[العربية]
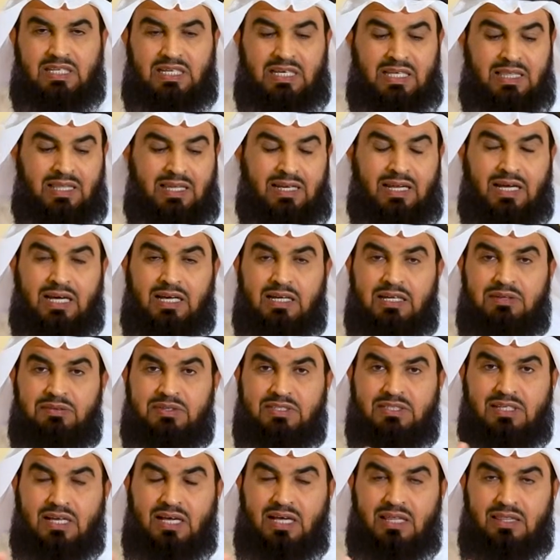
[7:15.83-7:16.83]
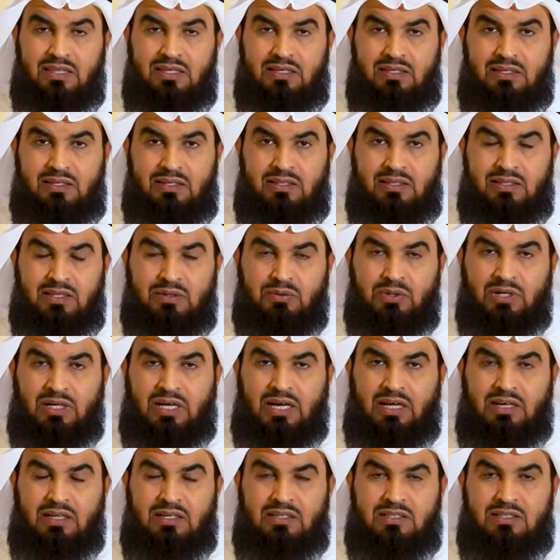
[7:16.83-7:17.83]
إذا انحرفت هذه النية
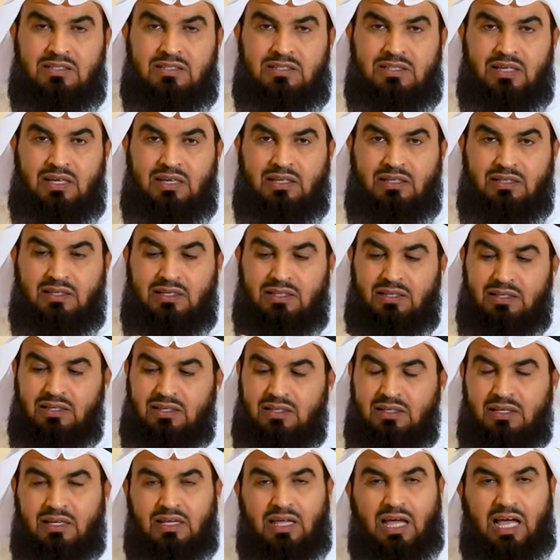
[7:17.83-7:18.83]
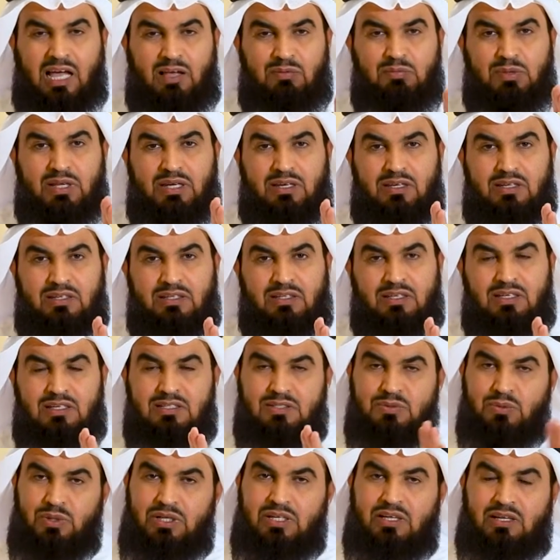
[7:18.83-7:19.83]
وقال الإنسان أعمل
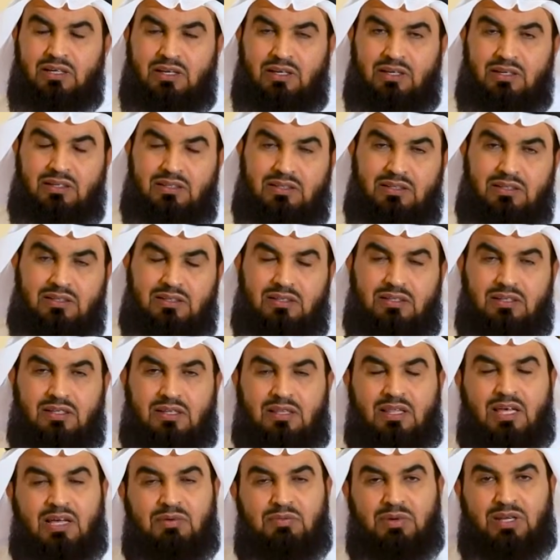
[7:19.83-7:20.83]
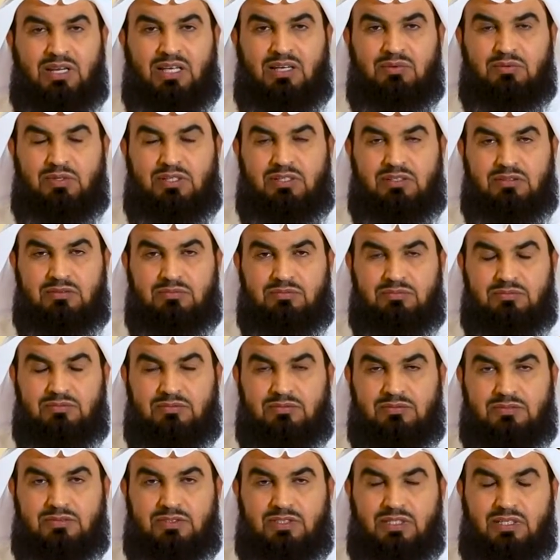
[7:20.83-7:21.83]
للناس ولله ذهب العمل
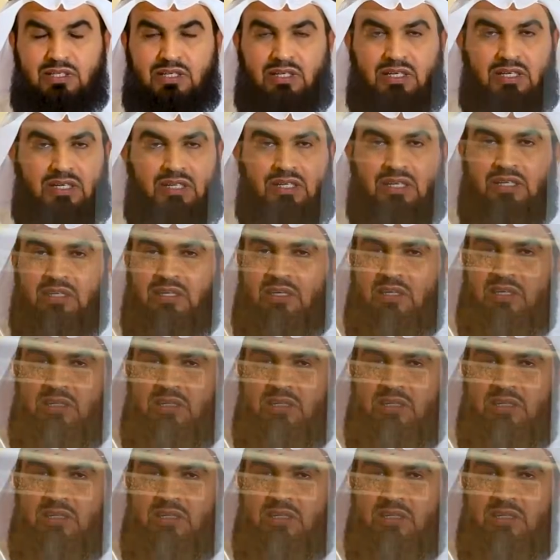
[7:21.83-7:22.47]
لأن